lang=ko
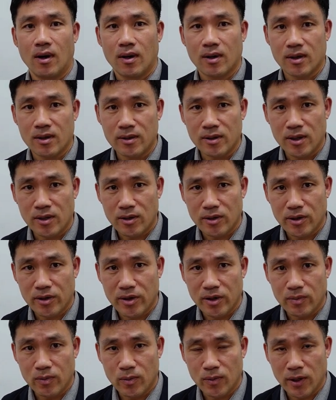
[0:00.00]
그런데 저는
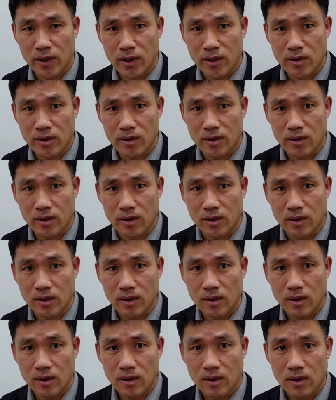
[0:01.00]
그 부분에 대해서
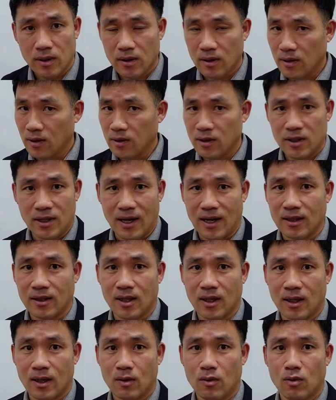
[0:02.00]
그렇지
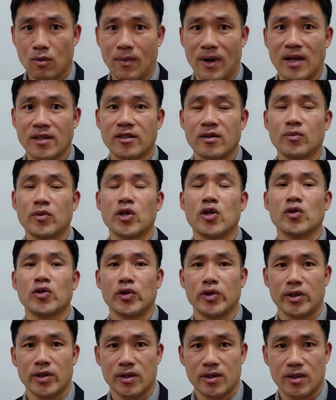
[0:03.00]
않다라고 말씀드릴 수
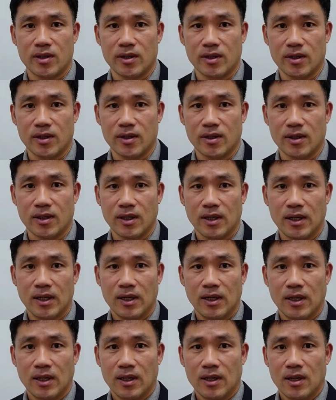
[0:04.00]
있는 것은
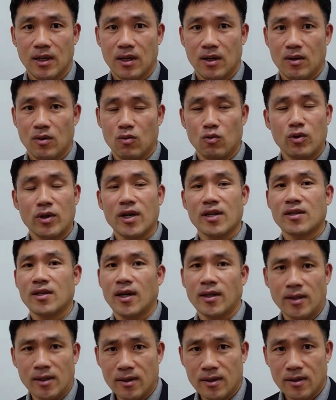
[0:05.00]
우리가
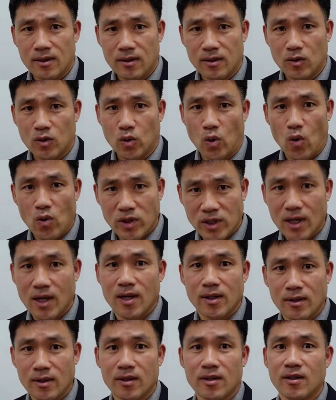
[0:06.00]
써야 될 글은 독자가
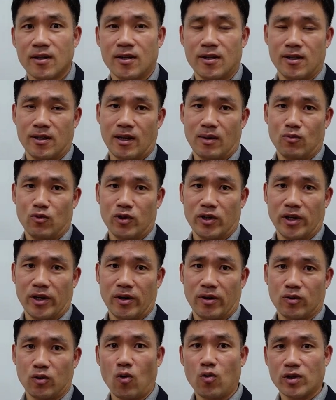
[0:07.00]
있는 글이기
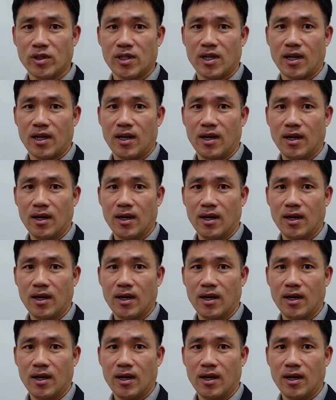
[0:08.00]
때문이에요. 독자.